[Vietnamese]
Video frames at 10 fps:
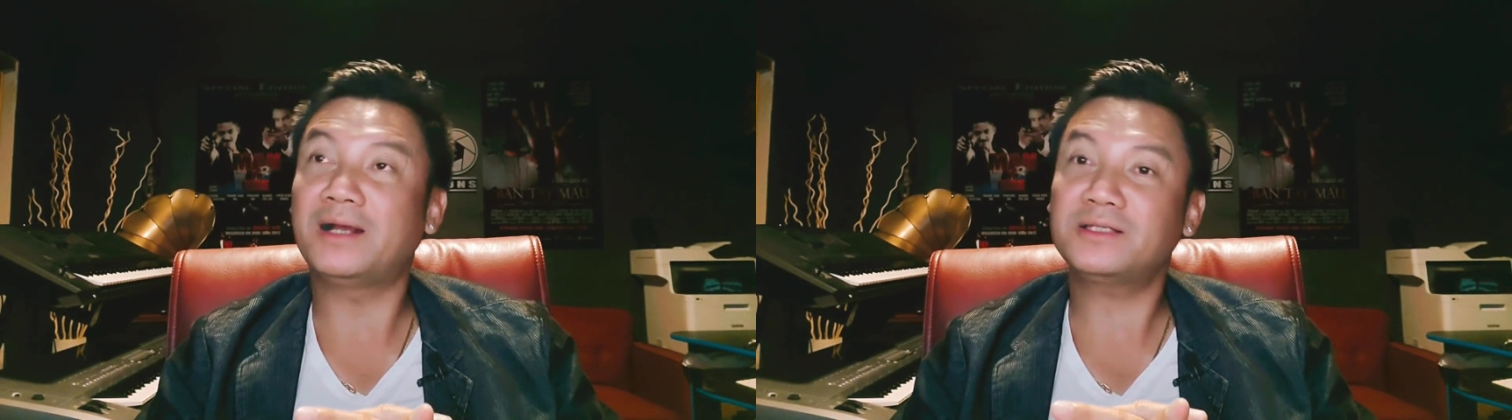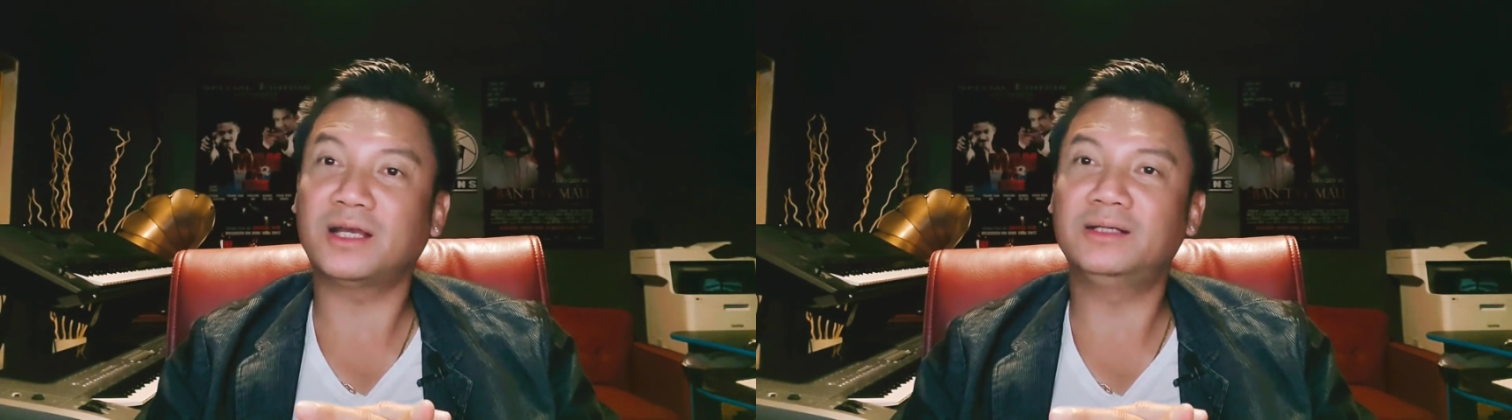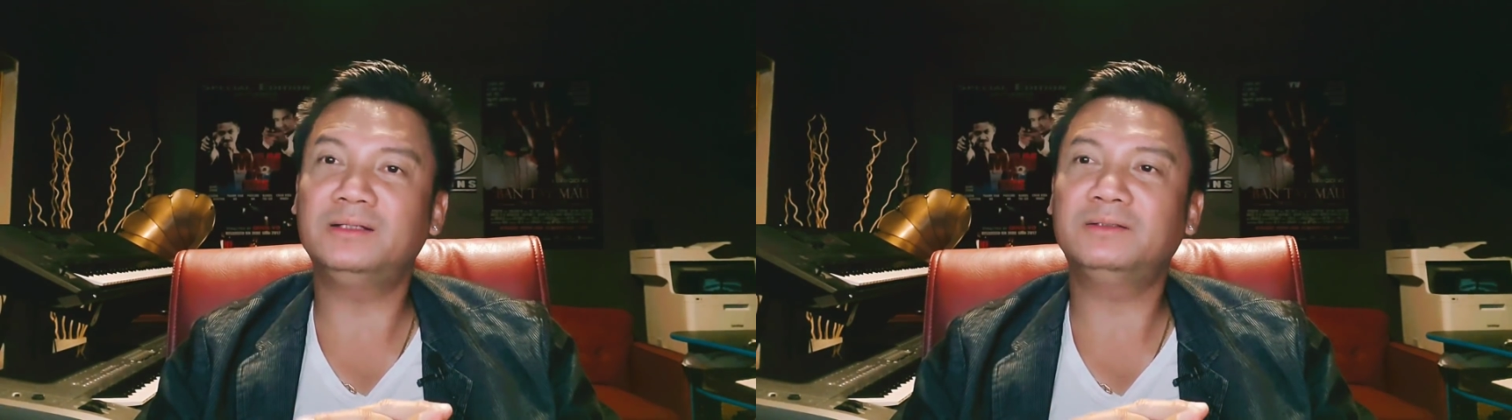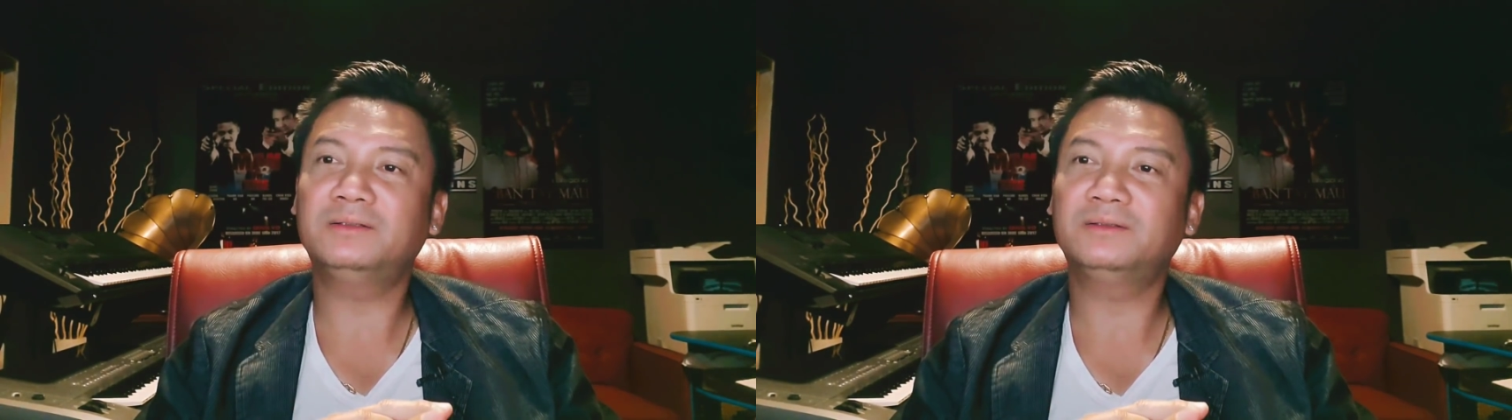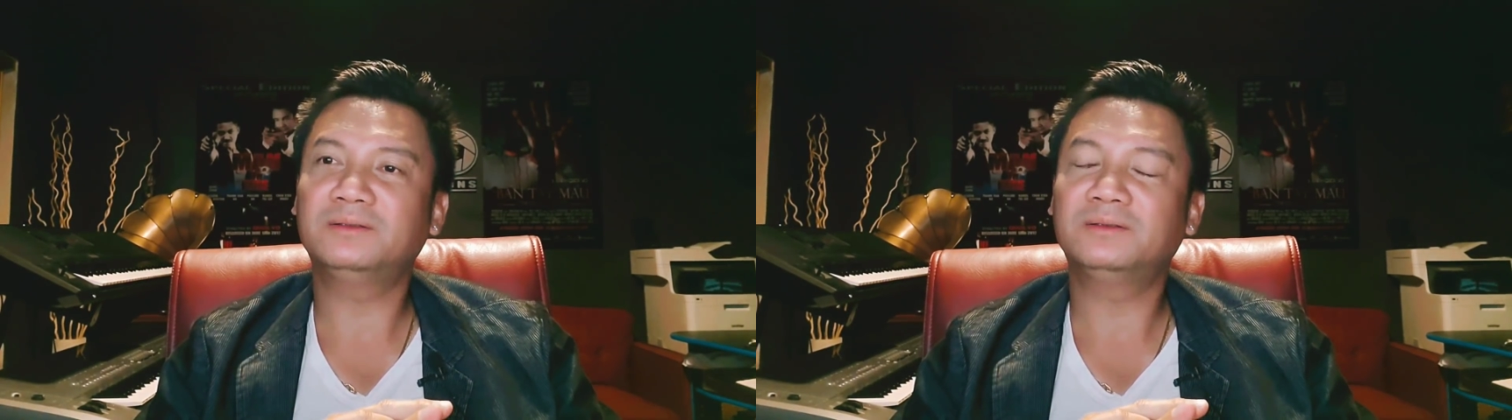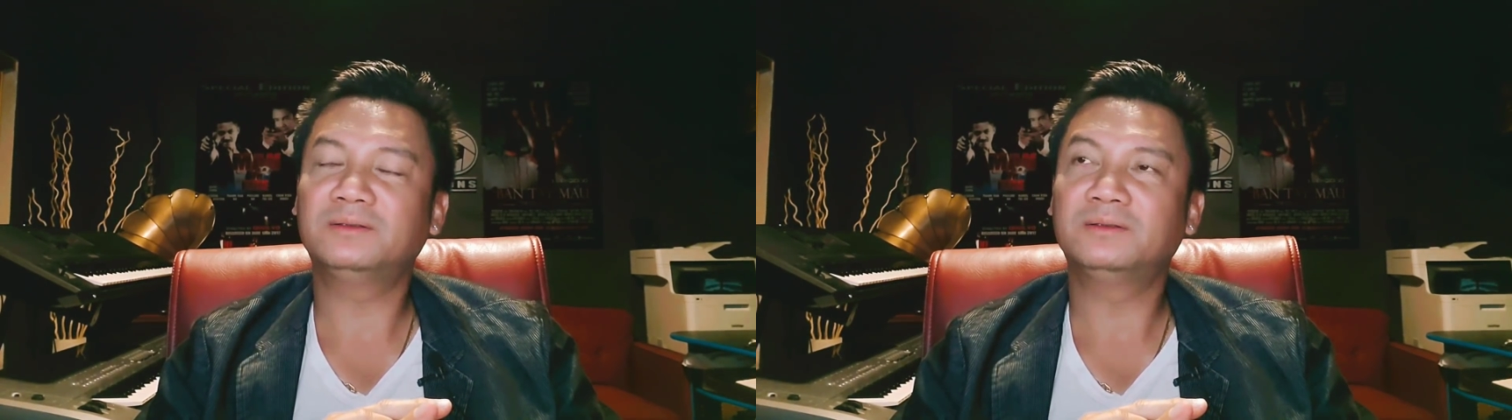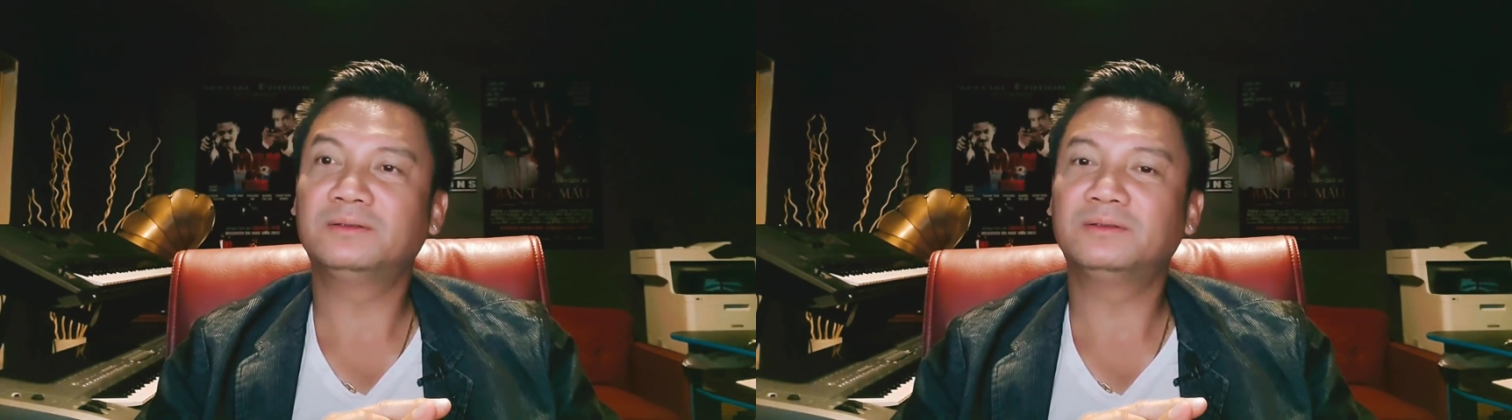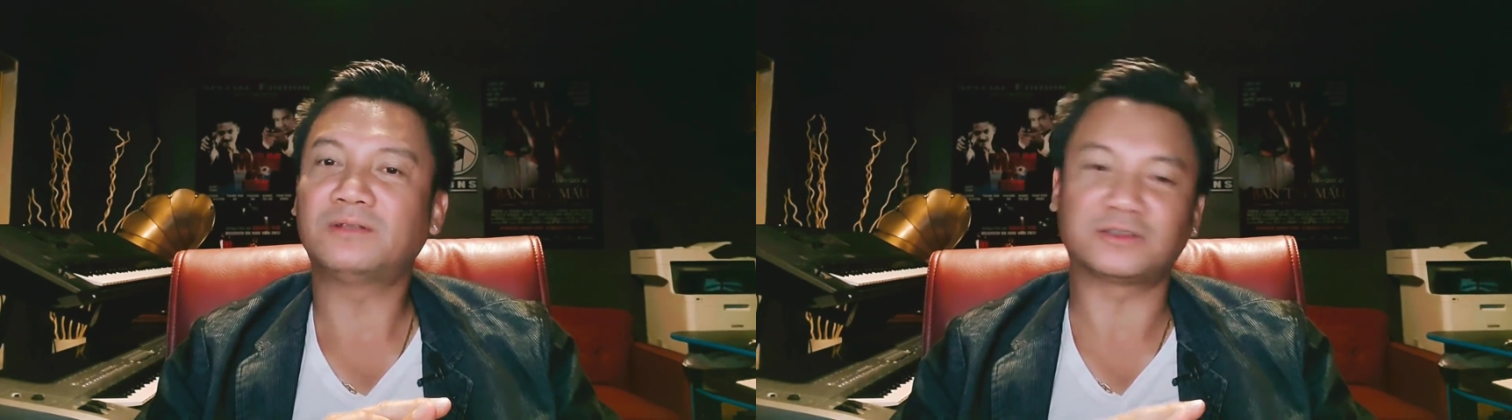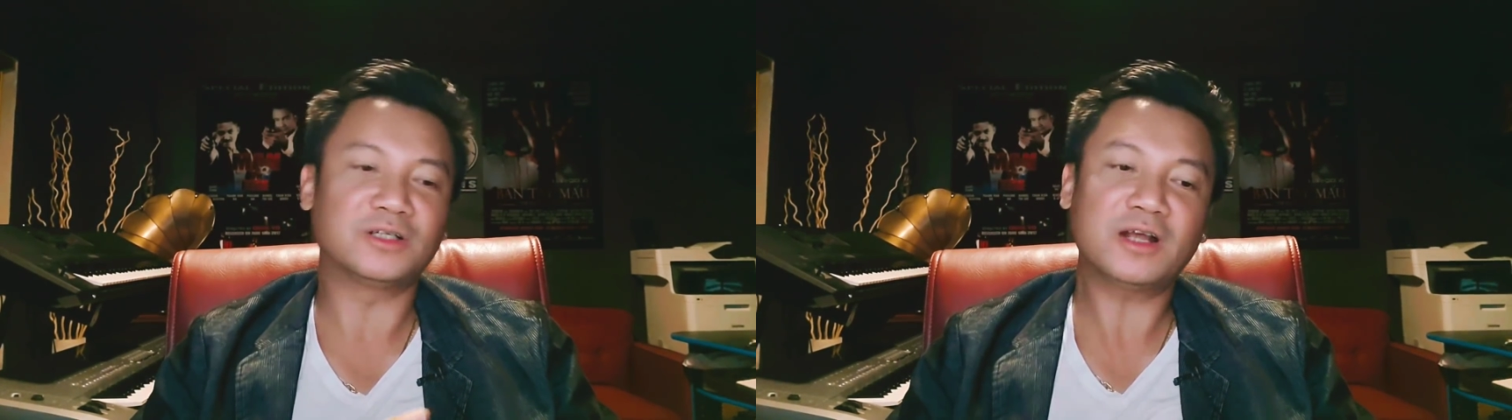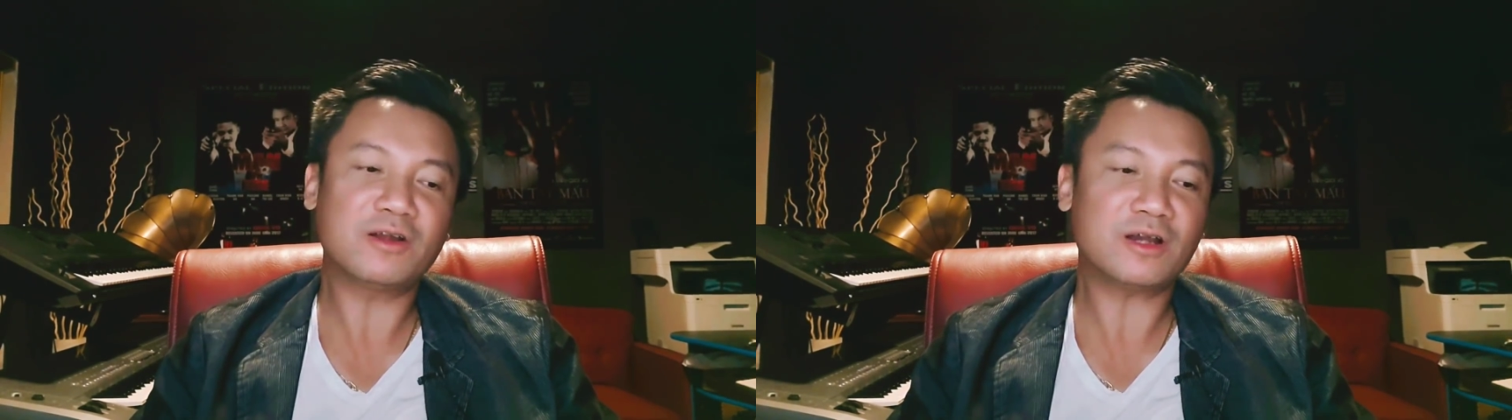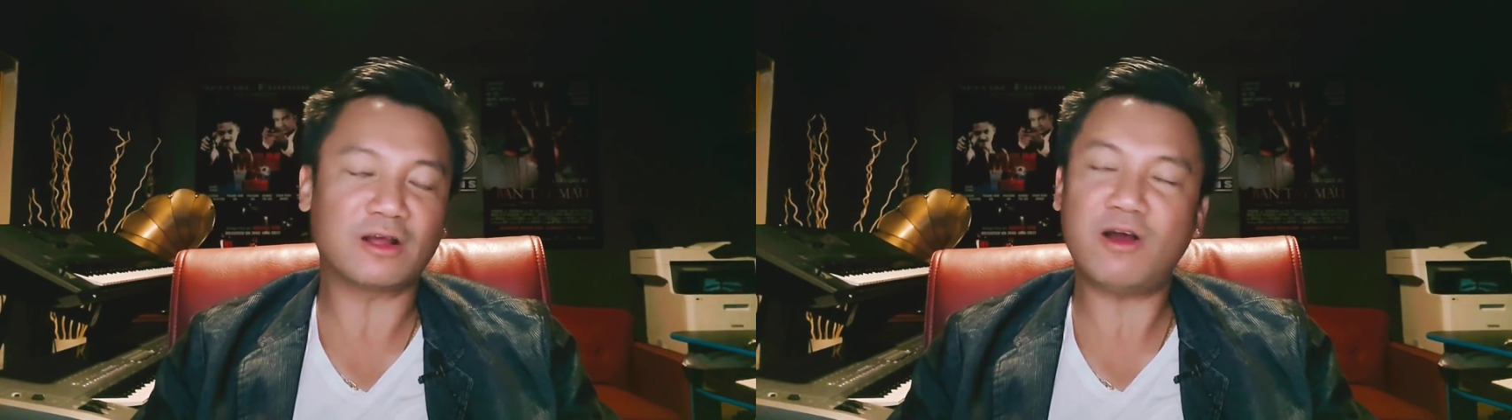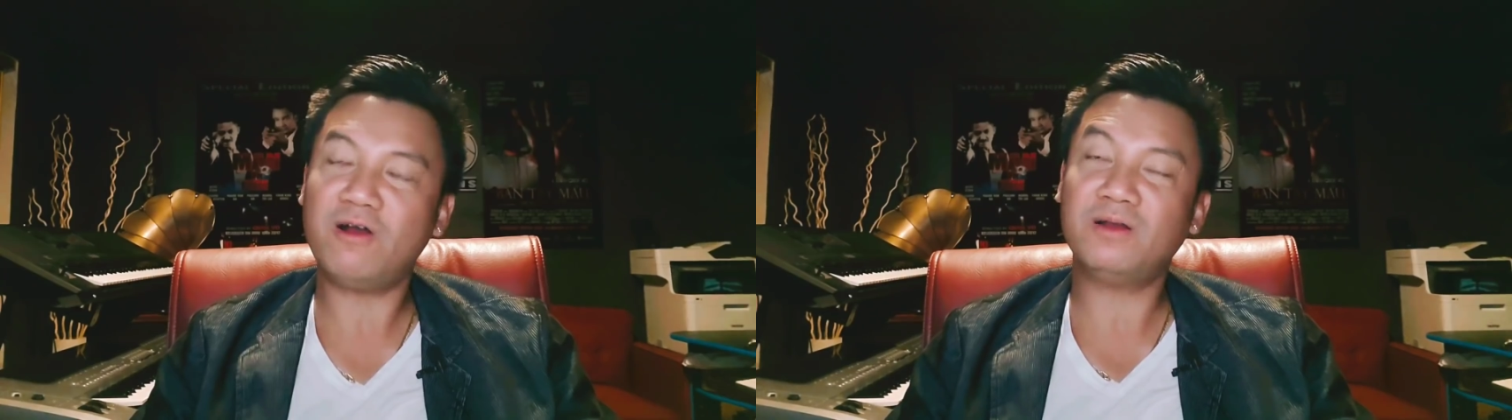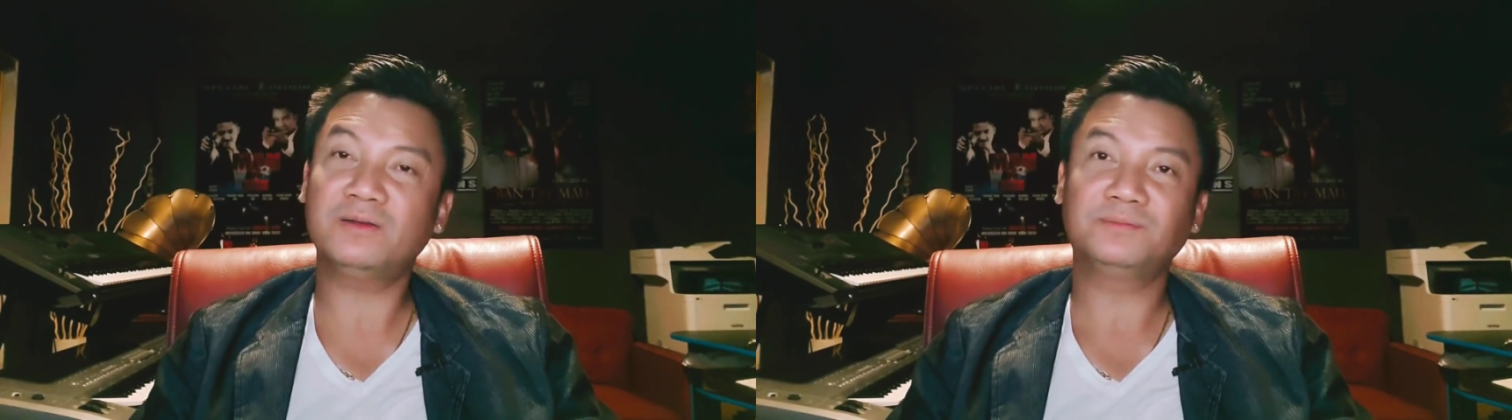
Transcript: ứng xử thật sự nó rất là khó